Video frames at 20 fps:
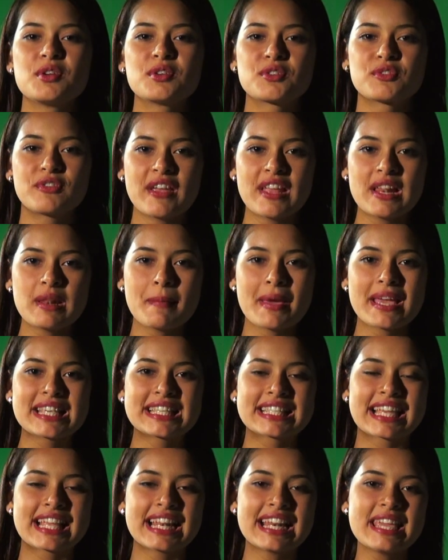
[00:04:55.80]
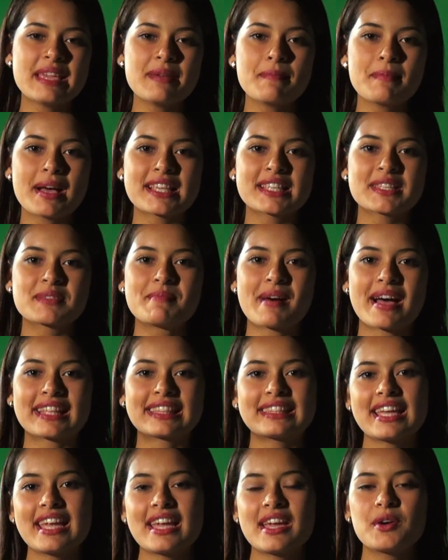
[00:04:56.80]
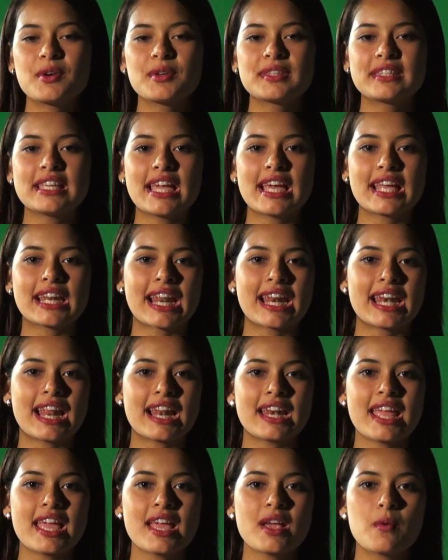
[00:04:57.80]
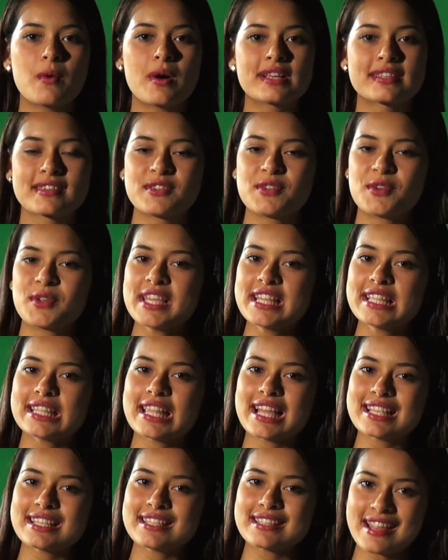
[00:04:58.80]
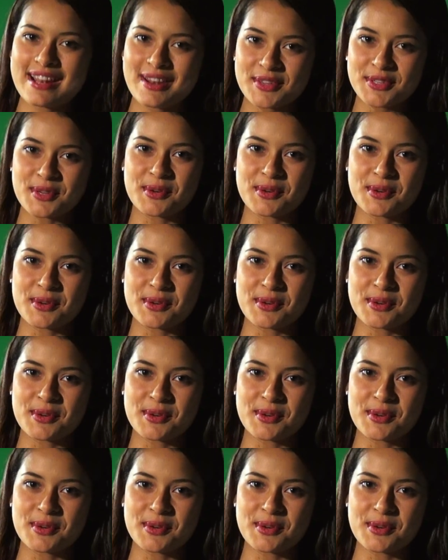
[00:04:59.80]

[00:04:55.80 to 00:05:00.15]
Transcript: los filmes Climas, Mateo, Tierra en la Lengua, Señoritas y Los